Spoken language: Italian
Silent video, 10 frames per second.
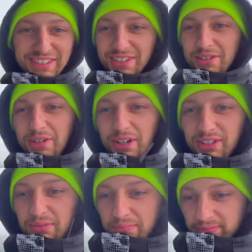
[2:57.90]
sono
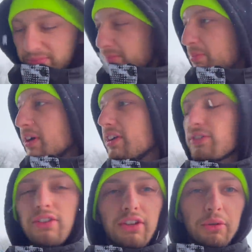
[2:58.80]
curioso poi non
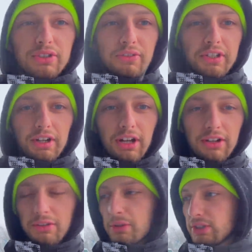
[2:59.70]
so se questo video allora
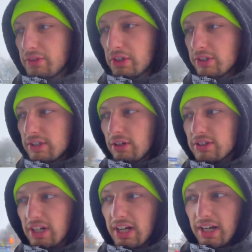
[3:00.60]
se questo video il titolo
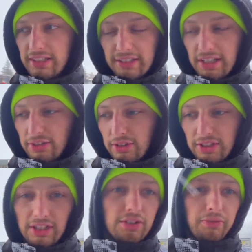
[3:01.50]
sarà asterisco
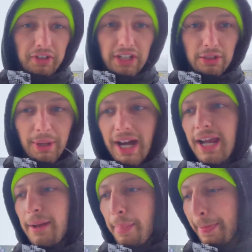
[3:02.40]
asterisco finito
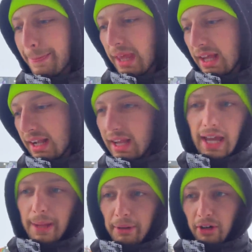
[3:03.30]
male
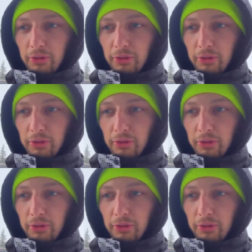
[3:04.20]
e perché ho